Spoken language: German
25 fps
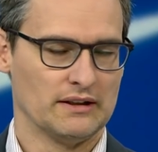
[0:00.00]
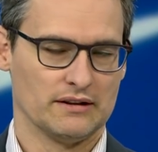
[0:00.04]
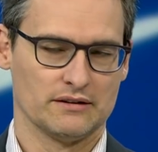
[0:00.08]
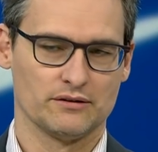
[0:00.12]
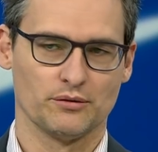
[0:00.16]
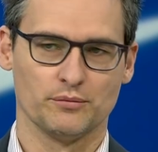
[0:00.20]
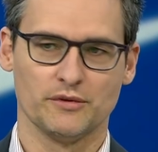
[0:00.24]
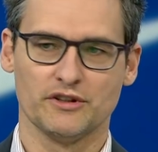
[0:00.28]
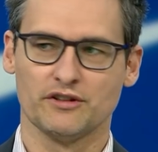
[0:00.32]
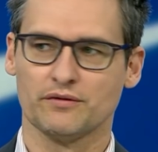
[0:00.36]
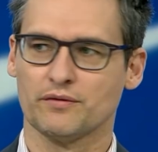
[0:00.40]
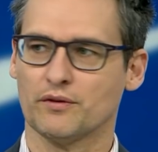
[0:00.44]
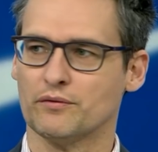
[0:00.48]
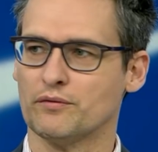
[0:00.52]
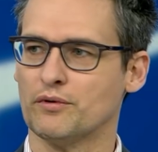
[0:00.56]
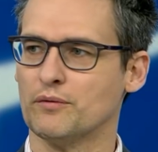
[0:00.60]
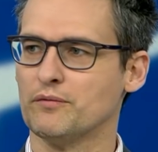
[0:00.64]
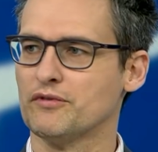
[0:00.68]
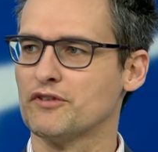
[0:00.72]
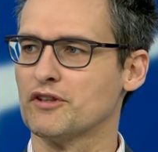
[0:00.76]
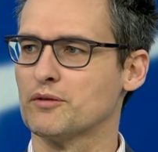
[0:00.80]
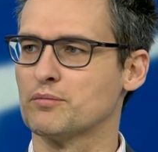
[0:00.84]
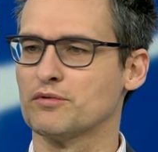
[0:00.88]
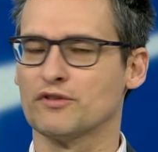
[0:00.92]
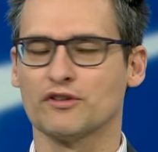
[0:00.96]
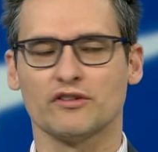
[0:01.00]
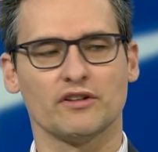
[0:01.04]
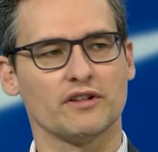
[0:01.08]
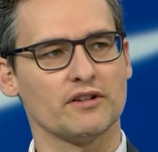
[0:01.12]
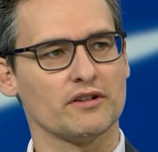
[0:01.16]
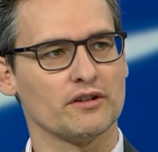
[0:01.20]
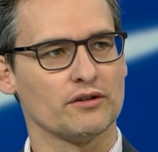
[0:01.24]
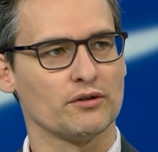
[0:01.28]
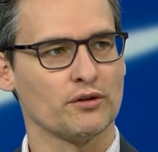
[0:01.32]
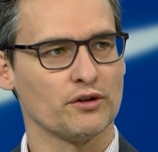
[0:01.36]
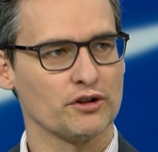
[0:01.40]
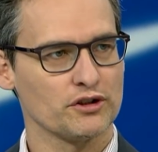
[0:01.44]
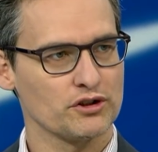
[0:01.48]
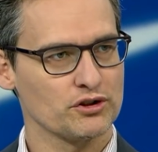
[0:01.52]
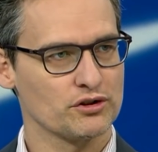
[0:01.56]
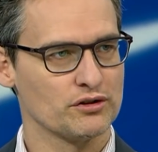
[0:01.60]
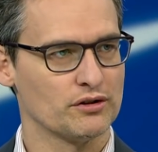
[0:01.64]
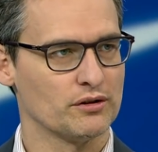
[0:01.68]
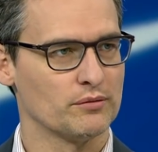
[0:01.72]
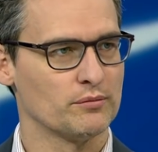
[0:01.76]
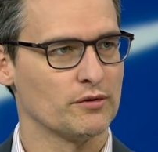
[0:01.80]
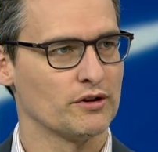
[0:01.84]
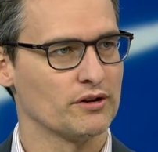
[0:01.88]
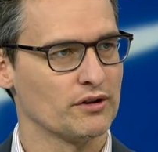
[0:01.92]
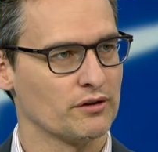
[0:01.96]
zumindest von 50 Prozent der Deutschen
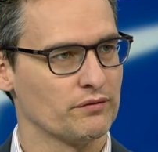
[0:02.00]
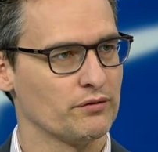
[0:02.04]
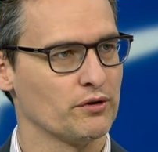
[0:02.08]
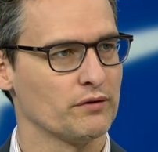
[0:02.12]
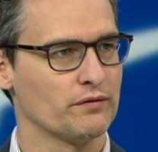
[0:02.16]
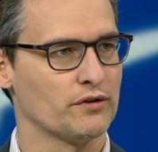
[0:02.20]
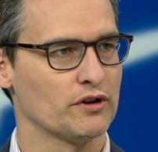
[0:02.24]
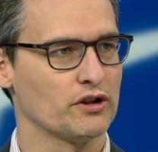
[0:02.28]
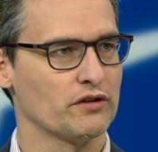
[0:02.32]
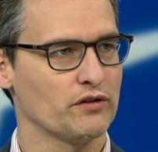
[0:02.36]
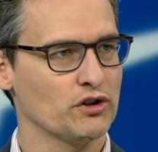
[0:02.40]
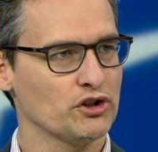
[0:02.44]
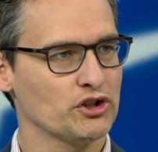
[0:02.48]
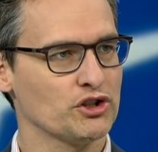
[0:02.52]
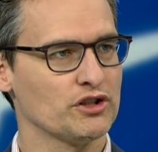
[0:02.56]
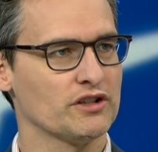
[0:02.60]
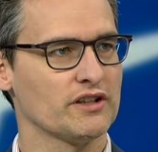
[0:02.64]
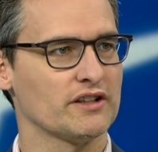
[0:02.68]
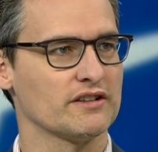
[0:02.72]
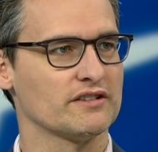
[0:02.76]
immer dafür verdroschen,